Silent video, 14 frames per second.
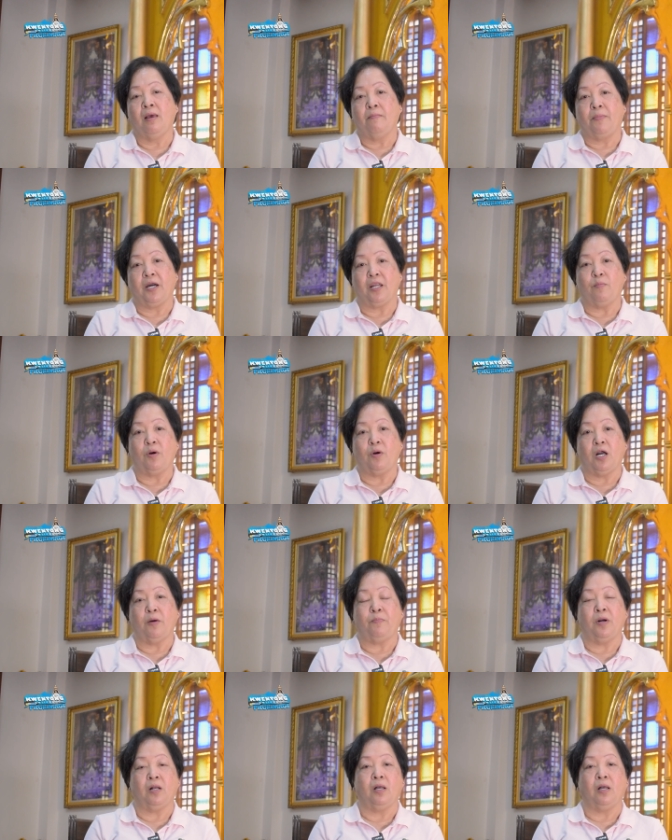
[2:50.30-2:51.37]
para
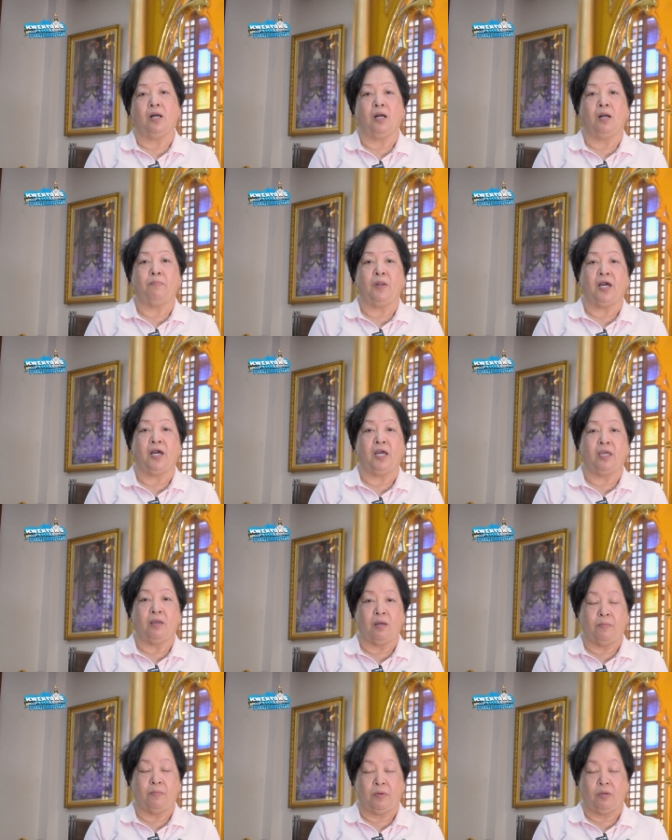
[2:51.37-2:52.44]
makapag-apply,
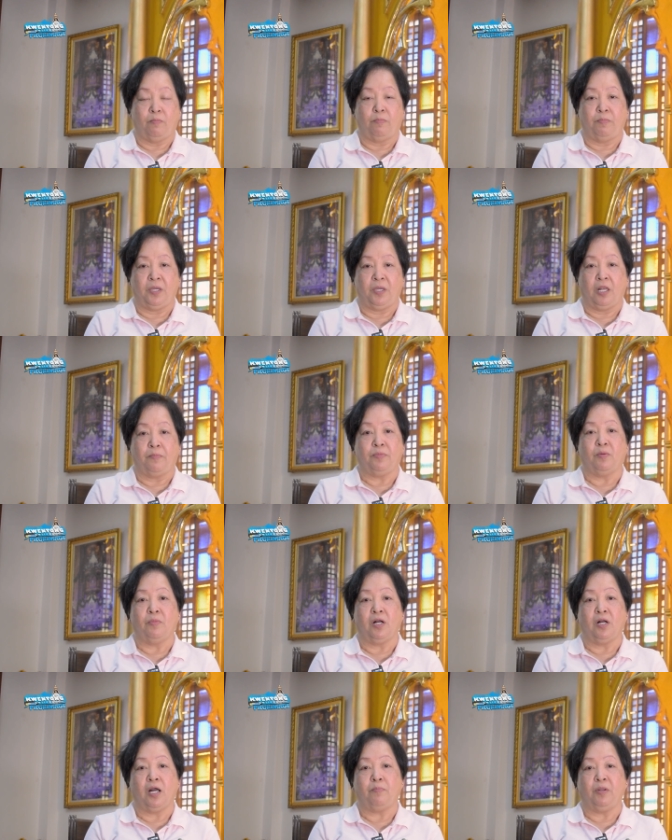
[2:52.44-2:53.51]
ah, uh, ah, fill up ng
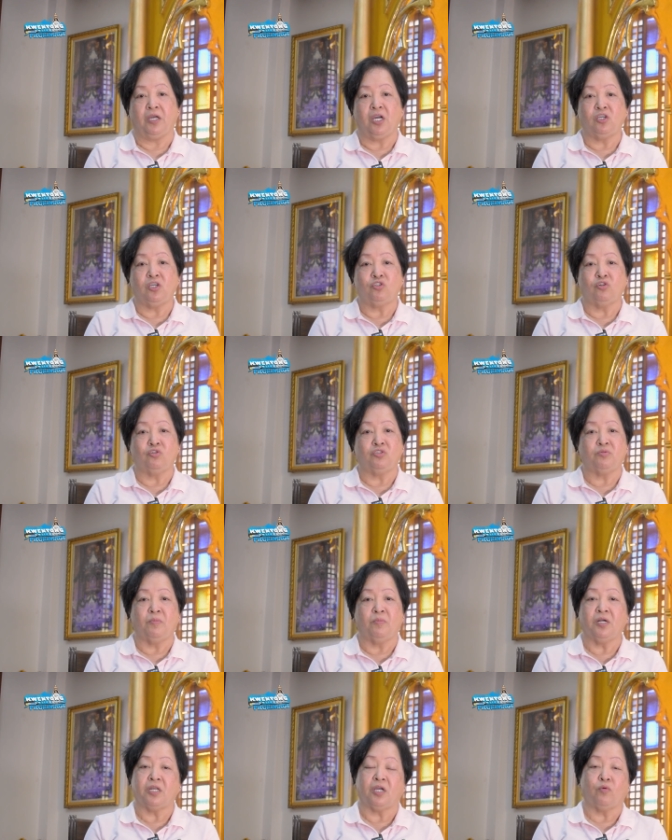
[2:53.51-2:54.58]
mga applications,
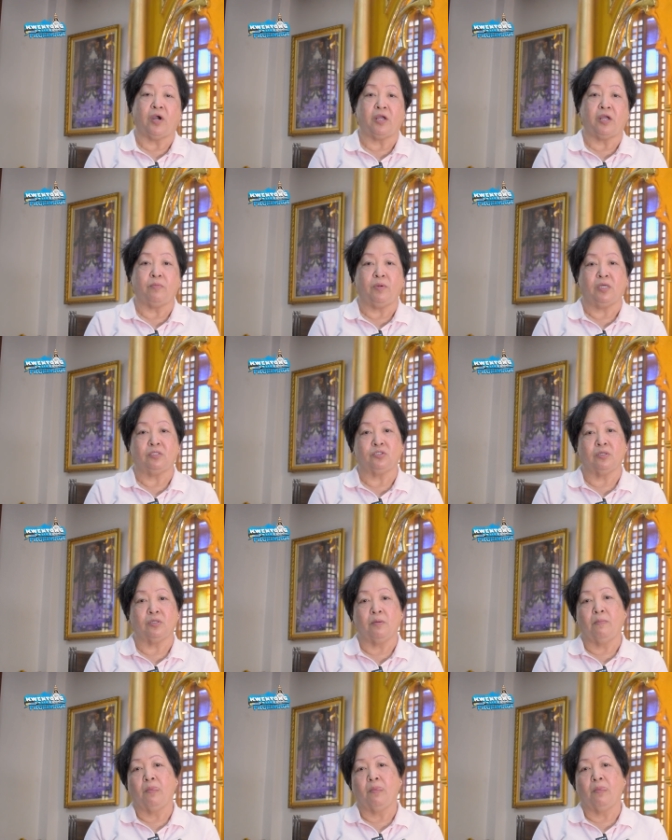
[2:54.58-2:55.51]
mga requirements.